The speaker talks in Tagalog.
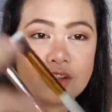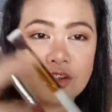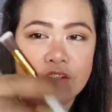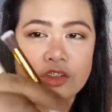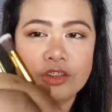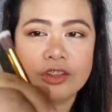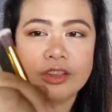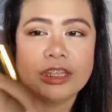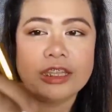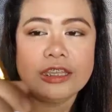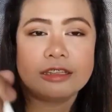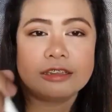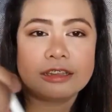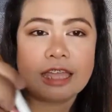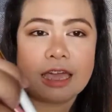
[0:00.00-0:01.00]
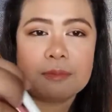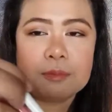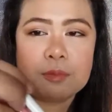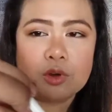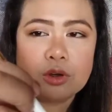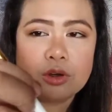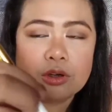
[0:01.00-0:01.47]
ayun
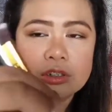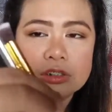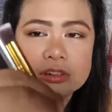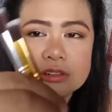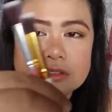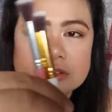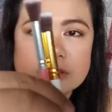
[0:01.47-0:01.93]
tapos